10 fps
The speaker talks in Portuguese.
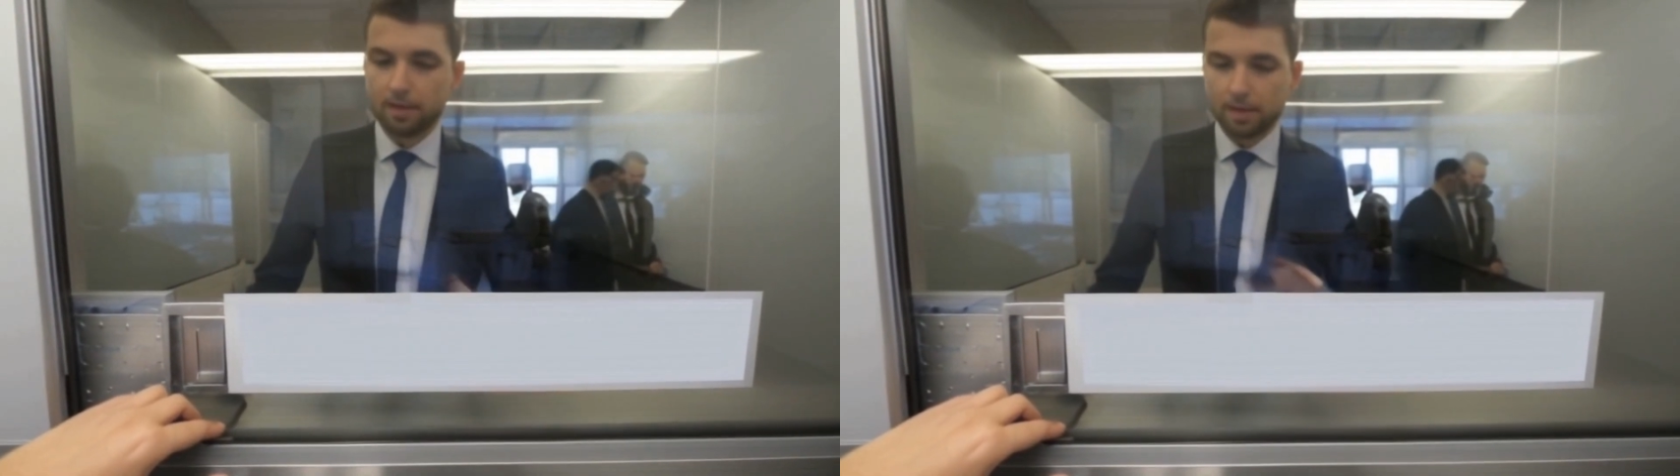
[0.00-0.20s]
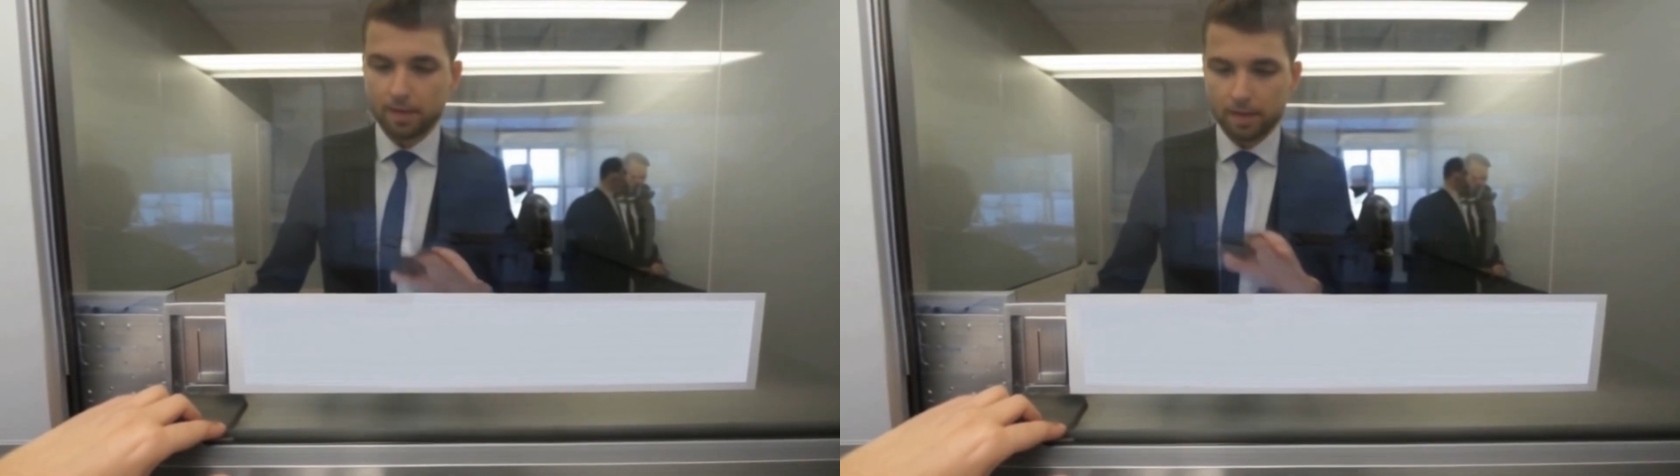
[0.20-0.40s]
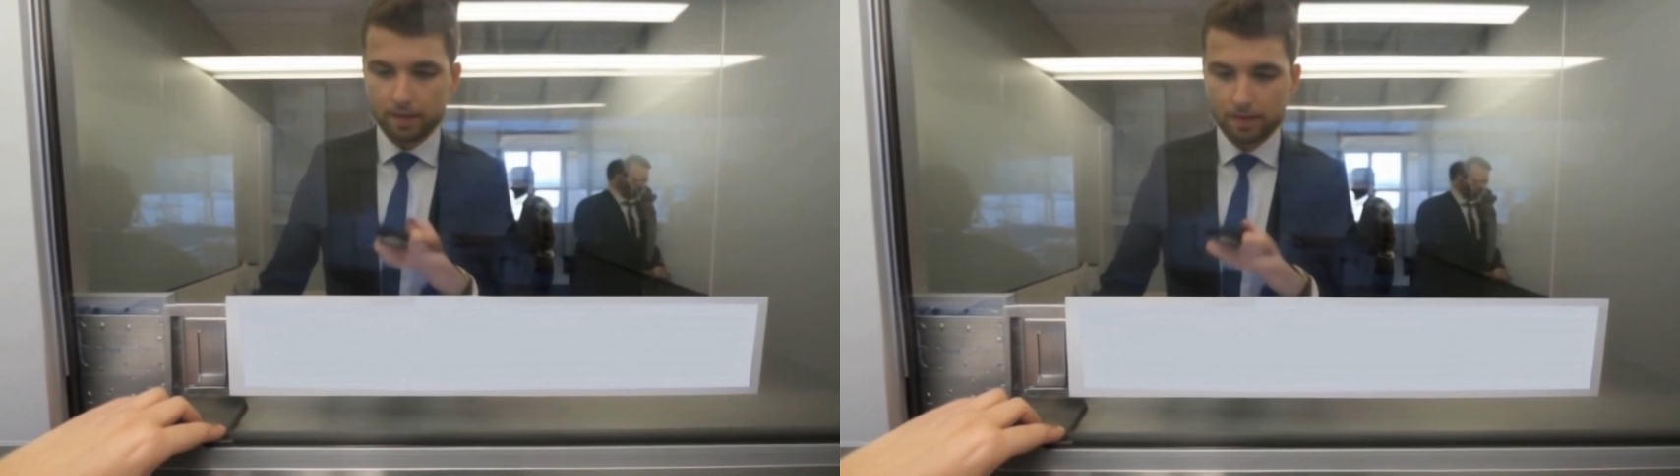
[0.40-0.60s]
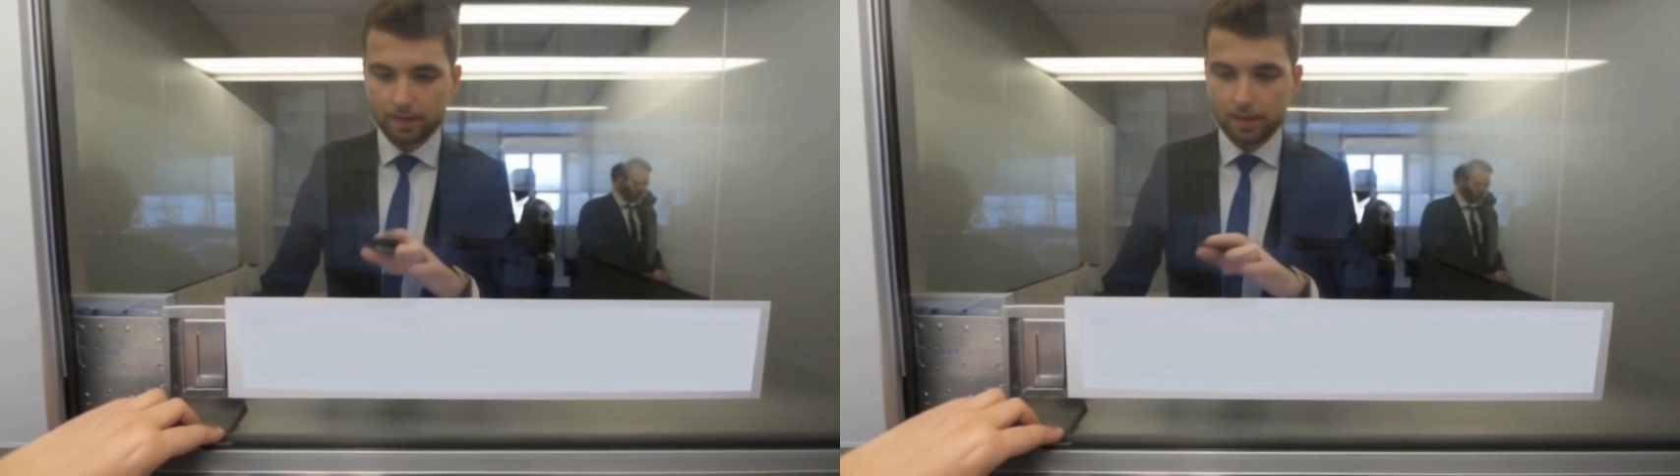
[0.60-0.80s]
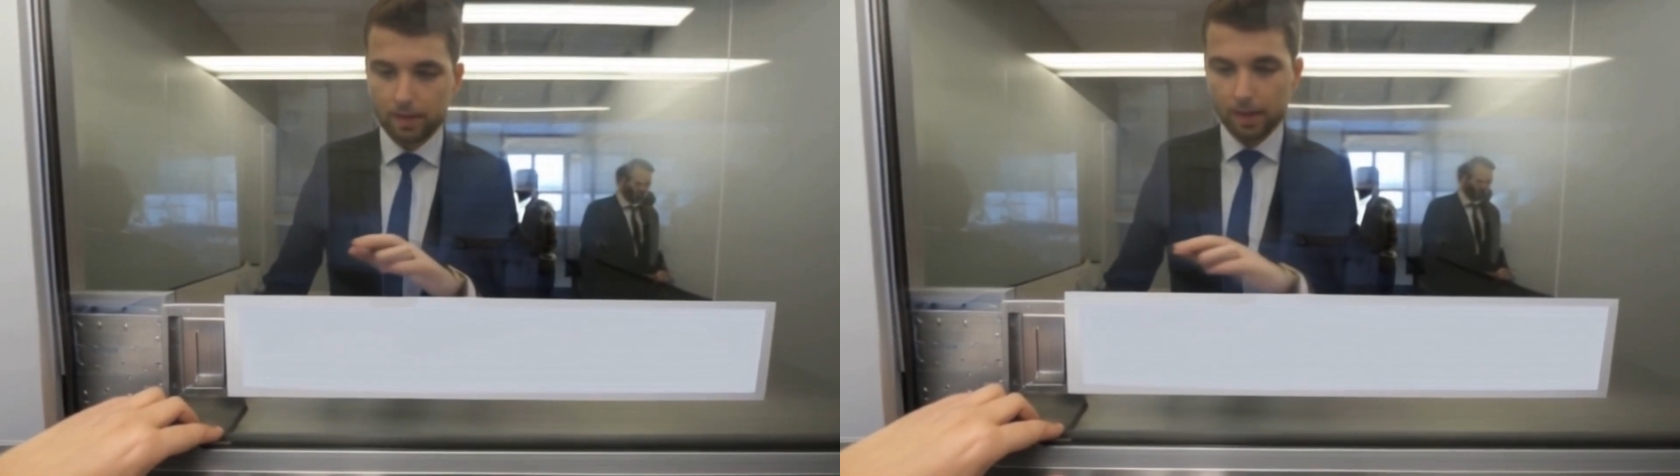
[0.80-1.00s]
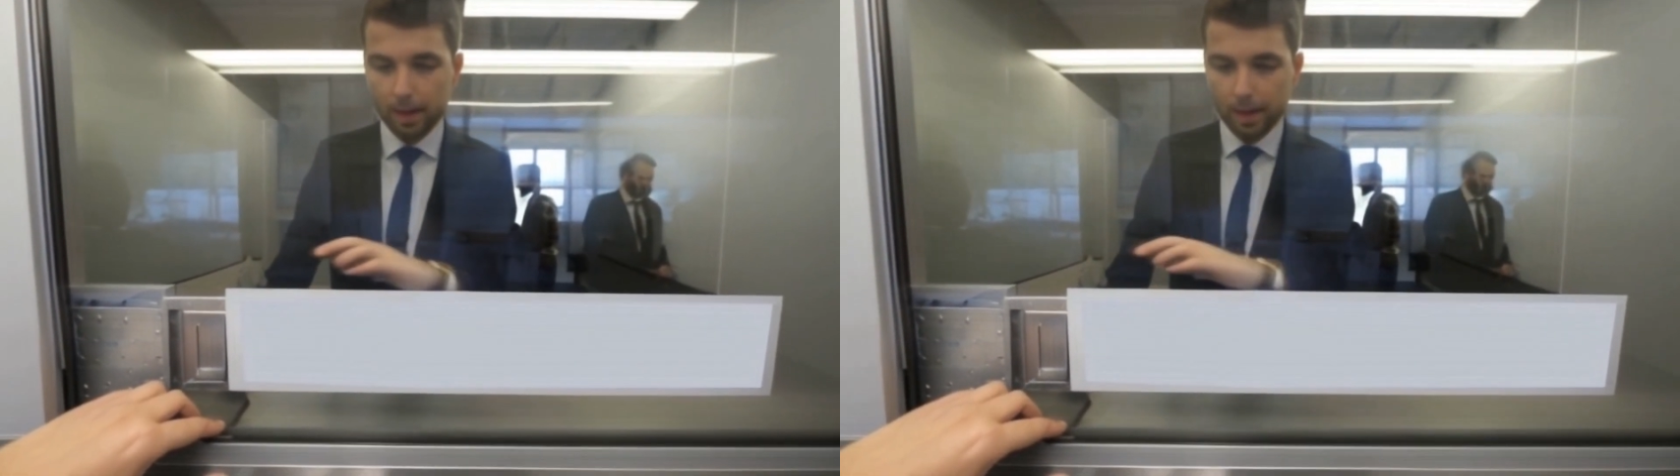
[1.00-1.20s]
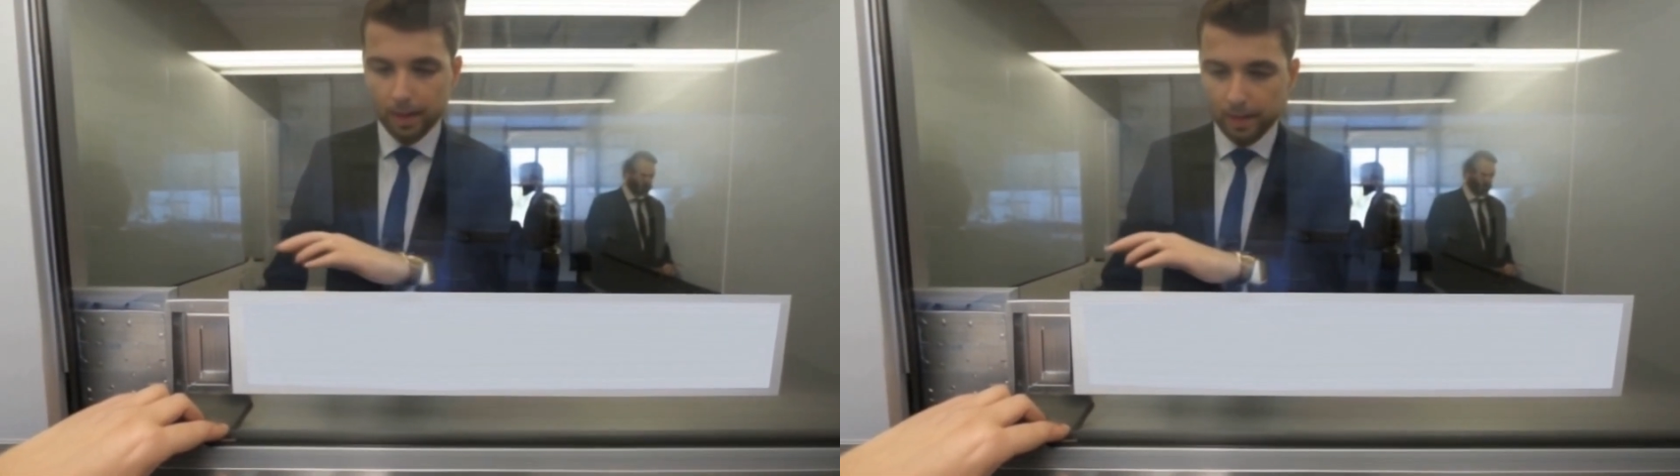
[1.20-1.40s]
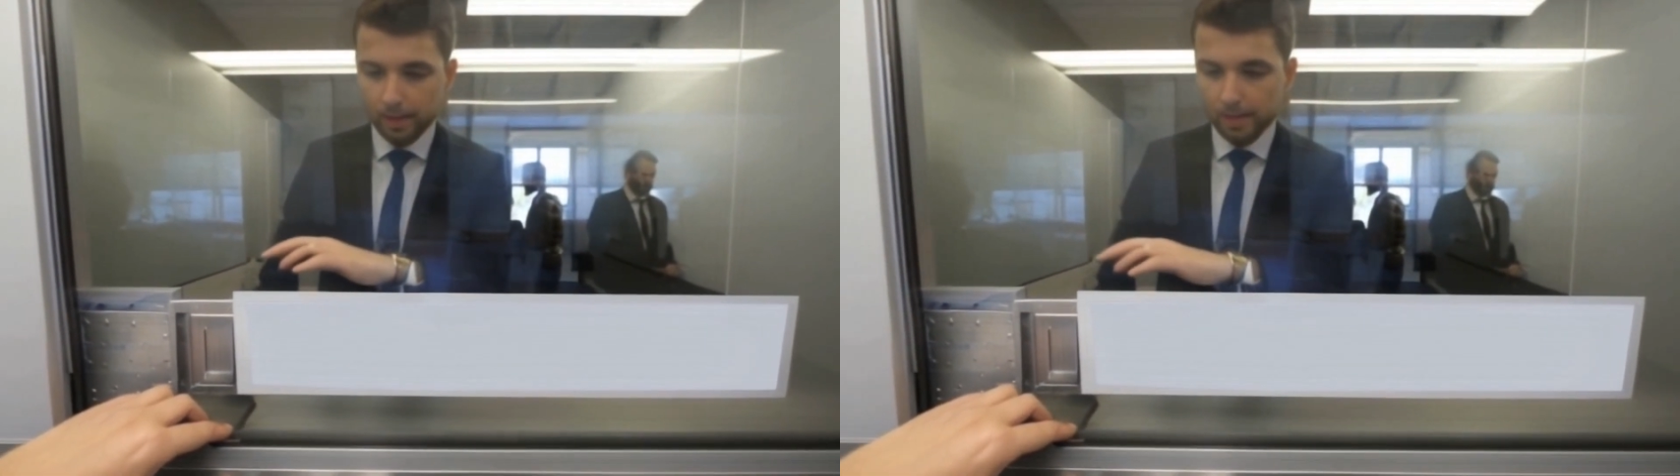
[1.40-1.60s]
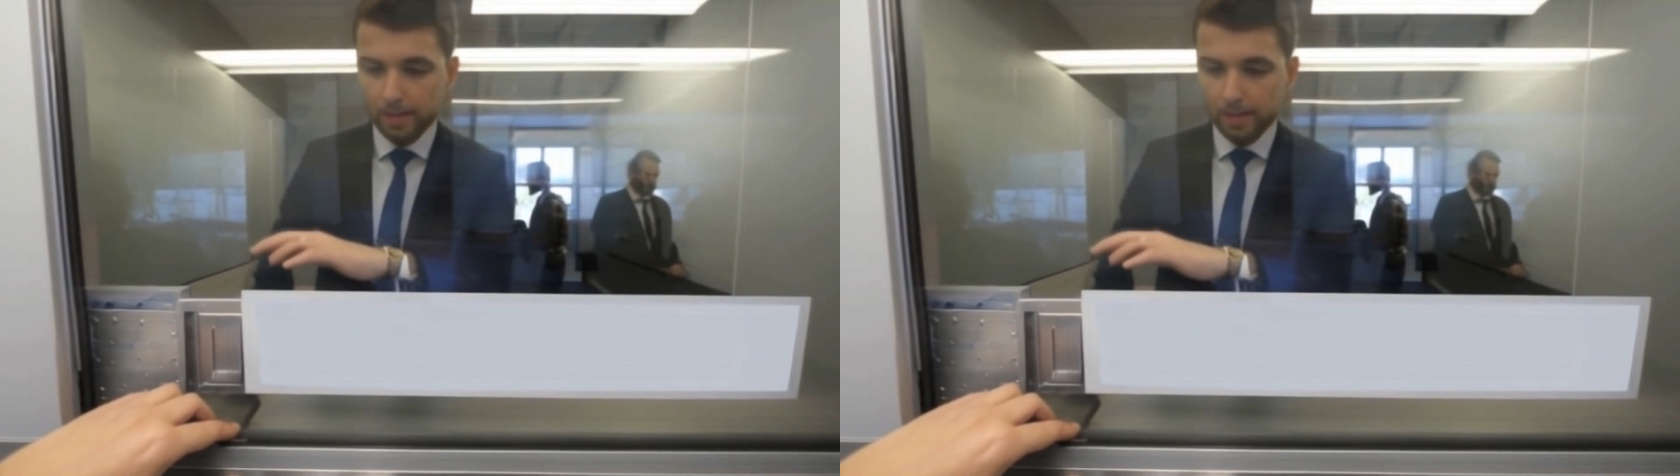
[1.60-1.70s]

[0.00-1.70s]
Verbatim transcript: nos Estados Unidos?